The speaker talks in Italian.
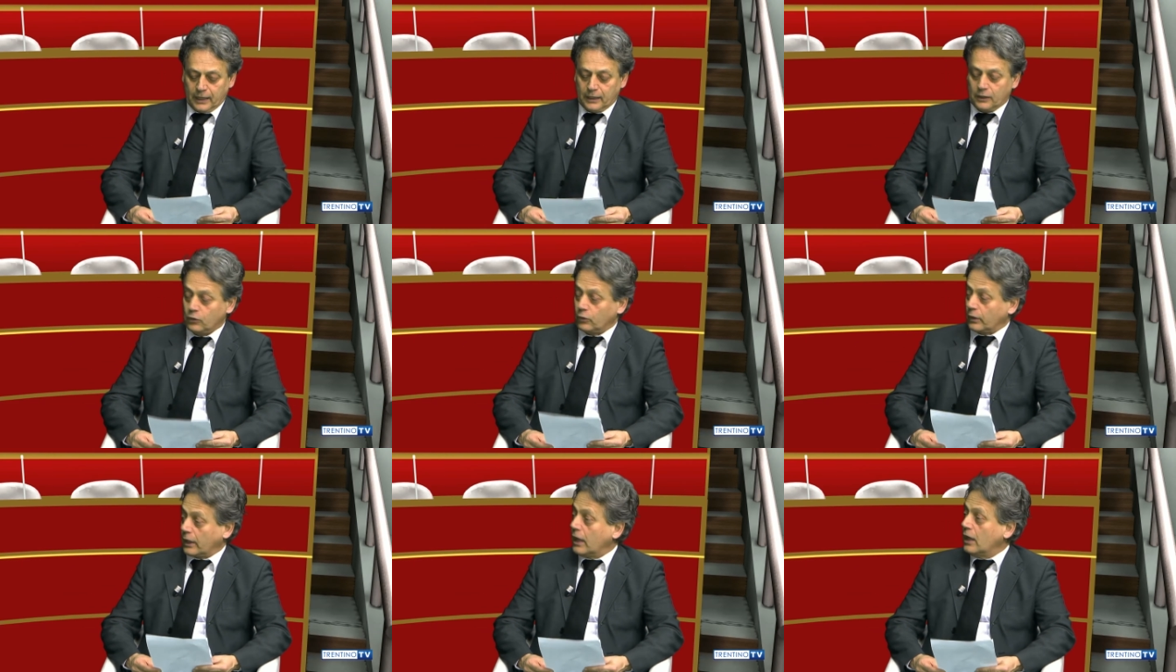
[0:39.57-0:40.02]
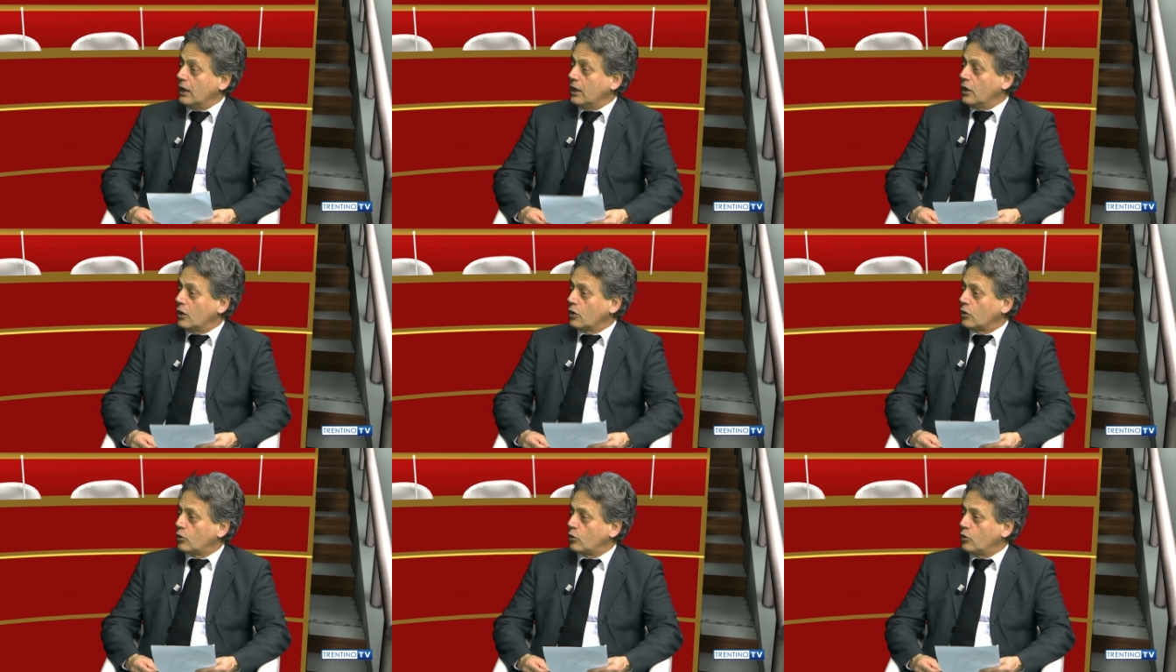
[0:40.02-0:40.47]
Allora,
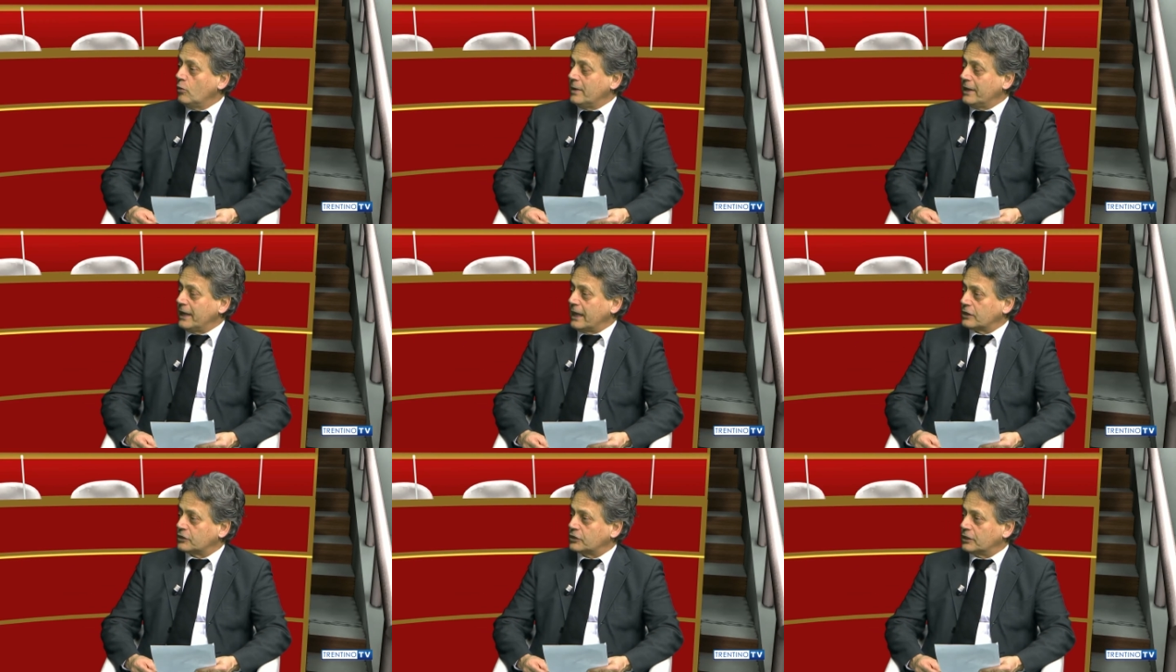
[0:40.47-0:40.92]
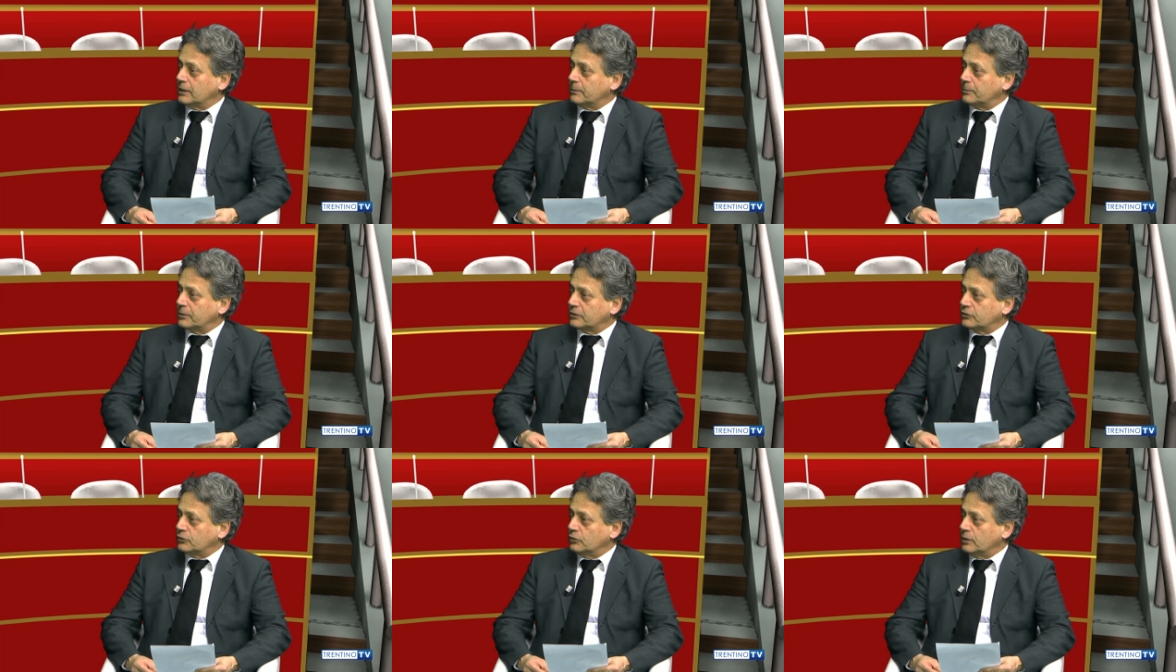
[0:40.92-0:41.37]
come nasce la
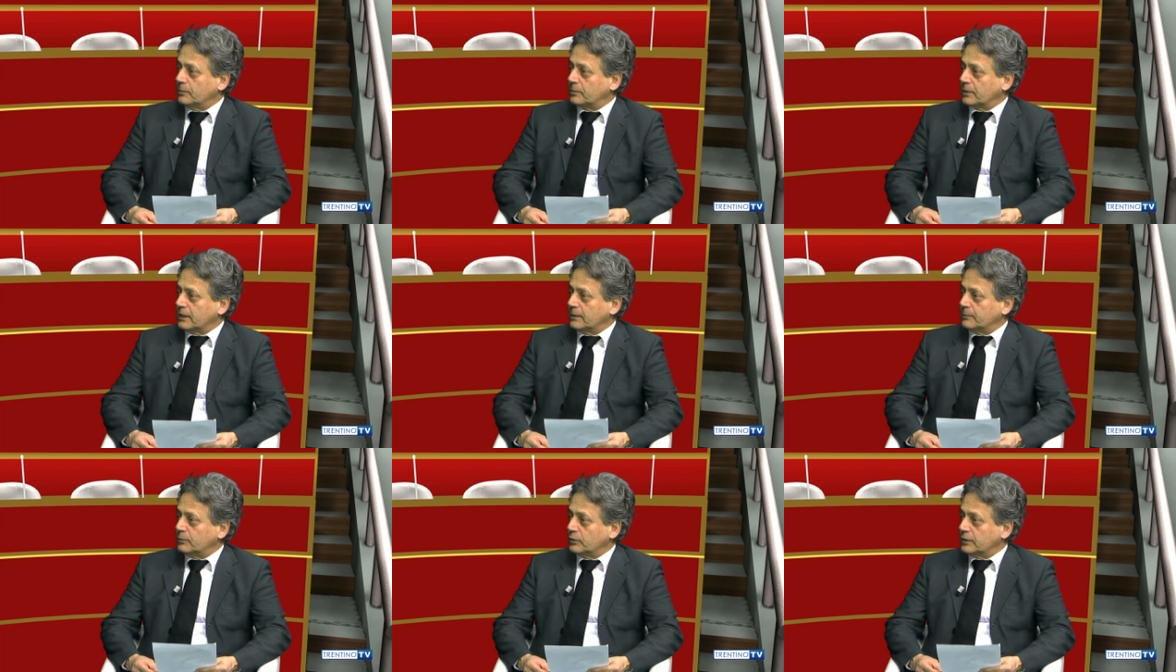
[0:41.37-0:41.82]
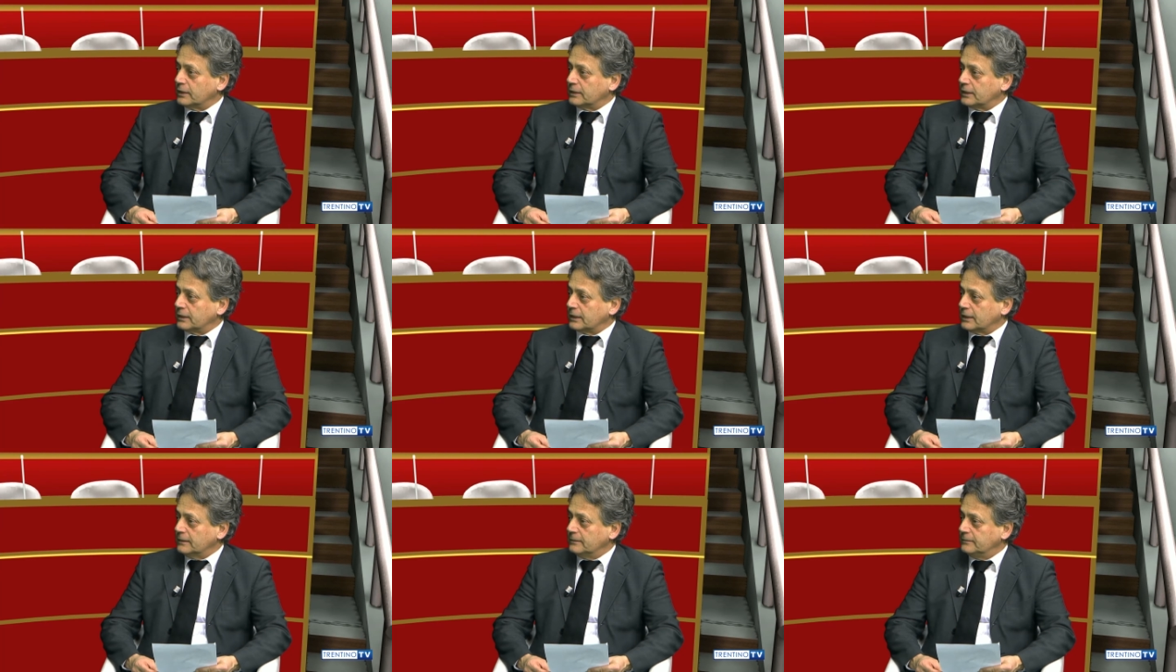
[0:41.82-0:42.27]
passione per la
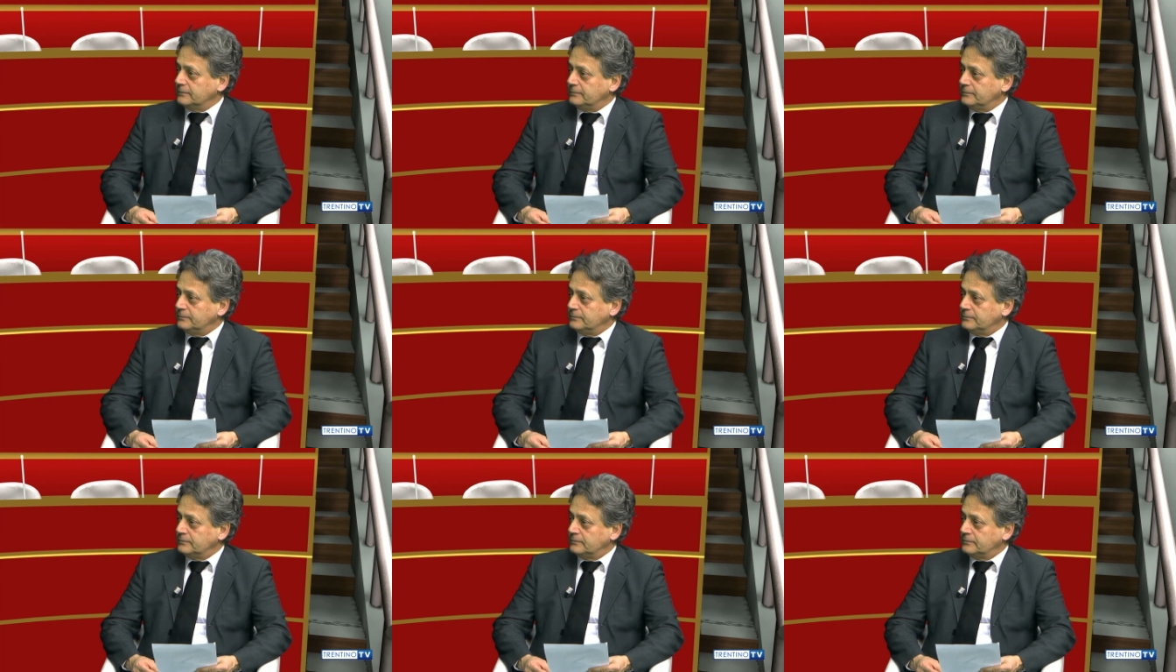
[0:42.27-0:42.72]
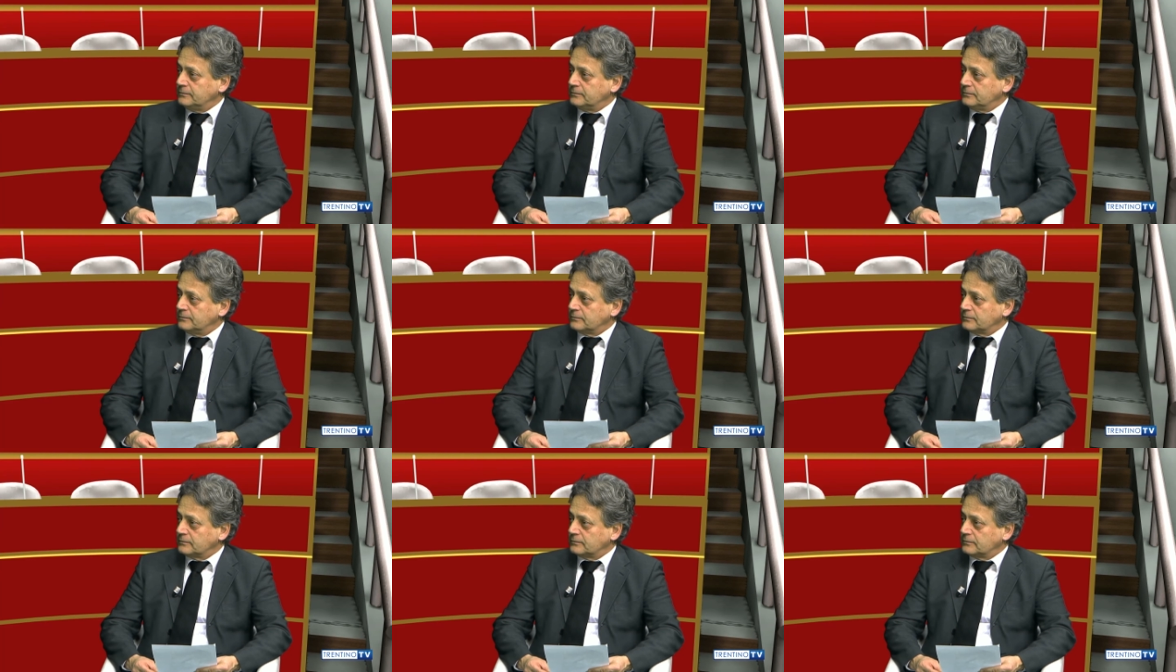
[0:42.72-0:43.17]
politica?
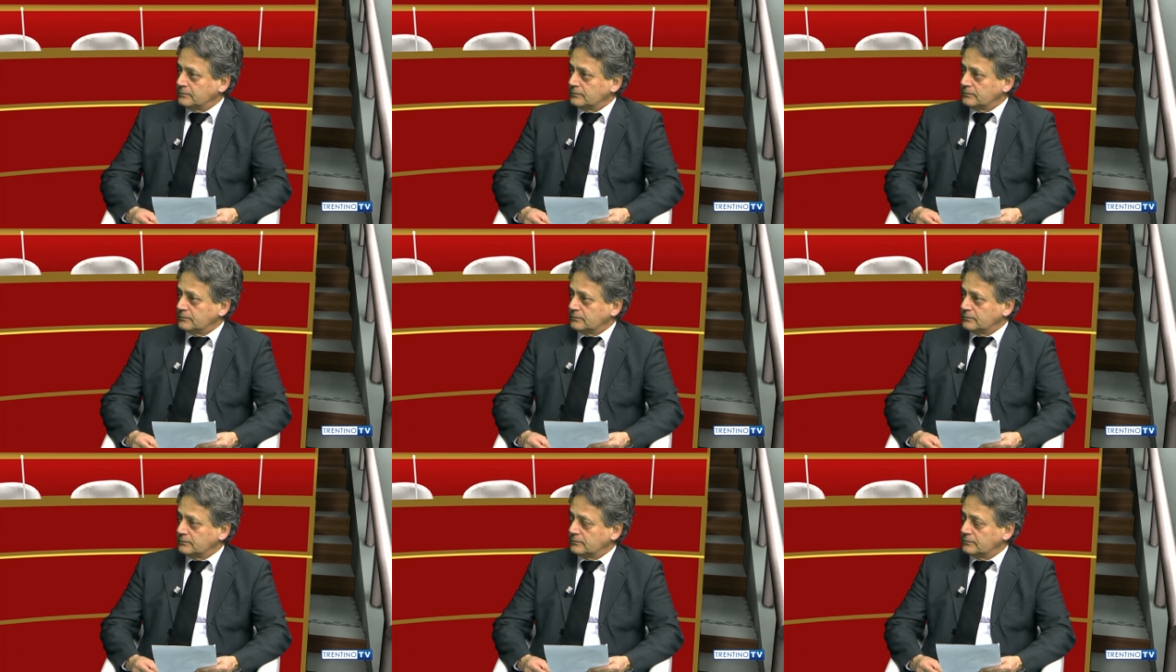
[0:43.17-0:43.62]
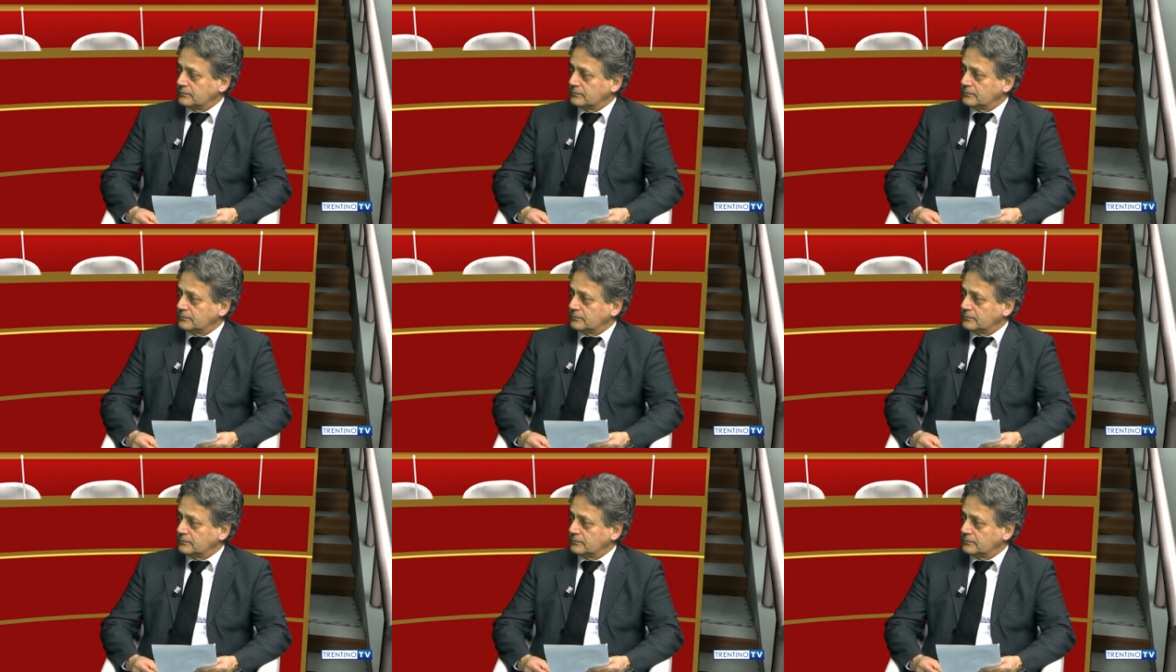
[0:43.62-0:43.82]
Allora, la passione